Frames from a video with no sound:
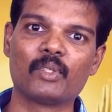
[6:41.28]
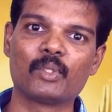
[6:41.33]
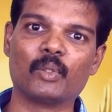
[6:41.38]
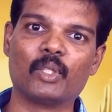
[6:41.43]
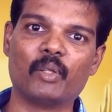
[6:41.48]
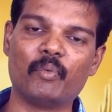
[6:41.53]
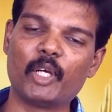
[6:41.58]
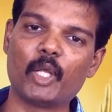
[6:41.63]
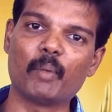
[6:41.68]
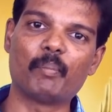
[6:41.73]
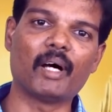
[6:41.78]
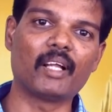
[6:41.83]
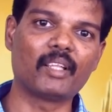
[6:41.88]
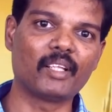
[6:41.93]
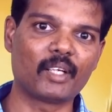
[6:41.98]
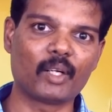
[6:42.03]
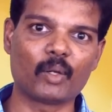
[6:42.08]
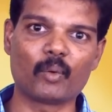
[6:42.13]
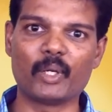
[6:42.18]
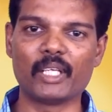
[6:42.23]
இந்த வீடியோ
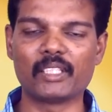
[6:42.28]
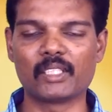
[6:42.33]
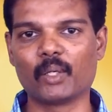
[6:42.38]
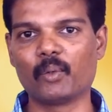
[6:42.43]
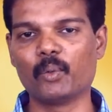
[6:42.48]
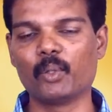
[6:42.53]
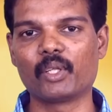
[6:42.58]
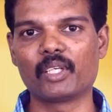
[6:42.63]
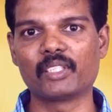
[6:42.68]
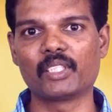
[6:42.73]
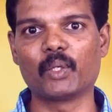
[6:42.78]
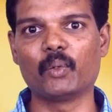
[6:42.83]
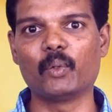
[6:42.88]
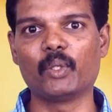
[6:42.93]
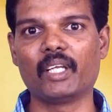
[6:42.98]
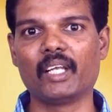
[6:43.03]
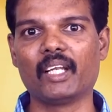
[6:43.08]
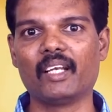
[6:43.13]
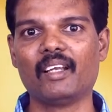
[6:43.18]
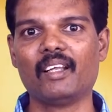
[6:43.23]
பார்த்துட்டு இருக்கக்கூடிய சகோதர
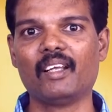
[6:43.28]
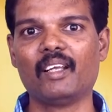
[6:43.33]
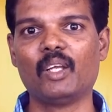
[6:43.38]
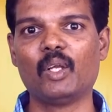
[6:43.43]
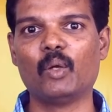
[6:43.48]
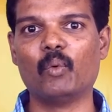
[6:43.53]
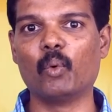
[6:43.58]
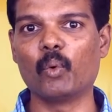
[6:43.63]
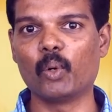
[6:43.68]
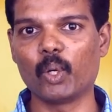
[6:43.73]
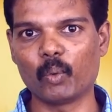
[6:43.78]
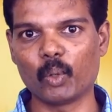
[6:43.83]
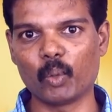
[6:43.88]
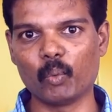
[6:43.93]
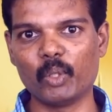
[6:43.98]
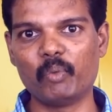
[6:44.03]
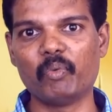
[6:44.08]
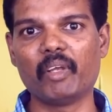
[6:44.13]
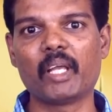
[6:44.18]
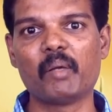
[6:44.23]
சகோதரிகள் உங்களுக்கு ஒரு
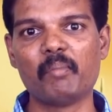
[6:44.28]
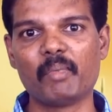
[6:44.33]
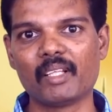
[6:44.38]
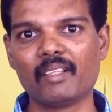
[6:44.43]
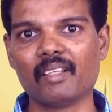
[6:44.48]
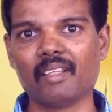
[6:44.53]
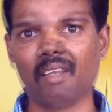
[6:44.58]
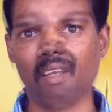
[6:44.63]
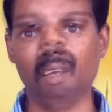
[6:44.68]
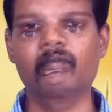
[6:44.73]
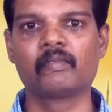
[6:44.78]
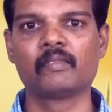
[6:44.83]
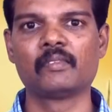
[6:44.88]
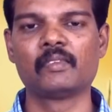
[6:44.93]
உத்வேகம் இருந்ததுன்னா